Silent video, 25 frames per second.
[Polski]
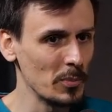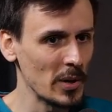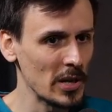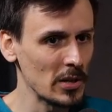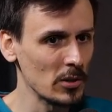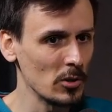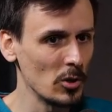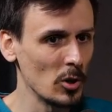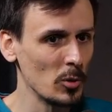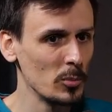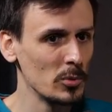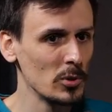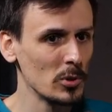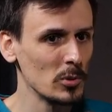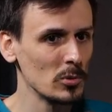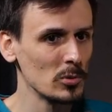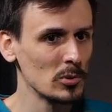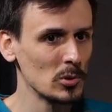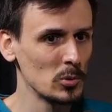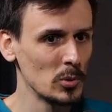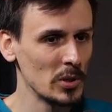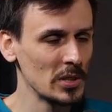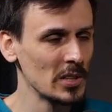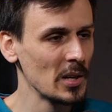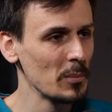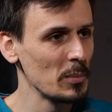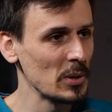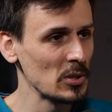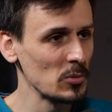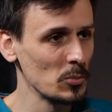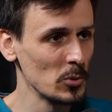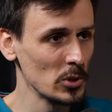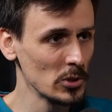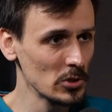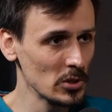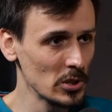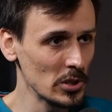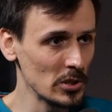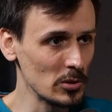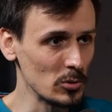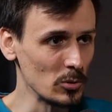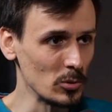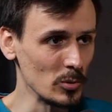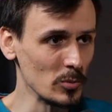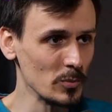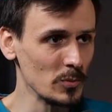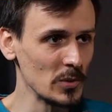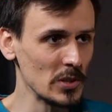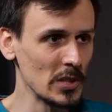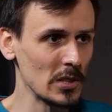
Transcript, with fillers: park objął słynne pasmo Otrytu,